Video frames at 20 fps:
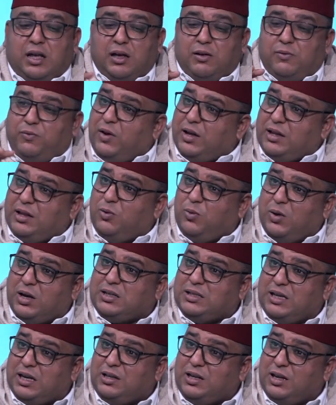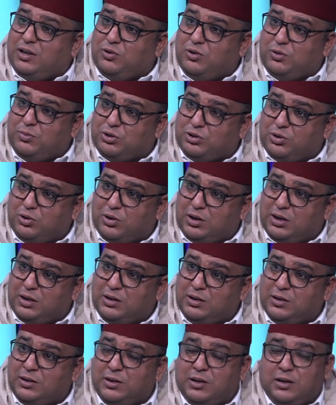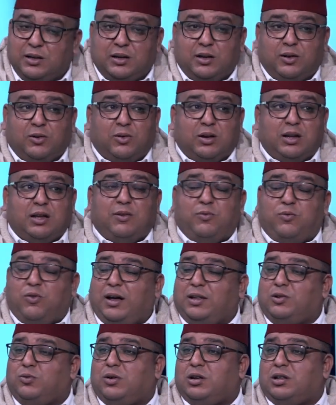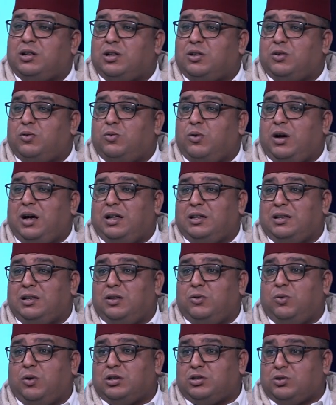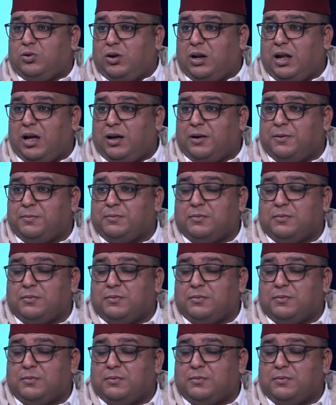في هذا الوقت هذه هذول مشهورين ولكن في واحد الوقت واحد الوقت اخرى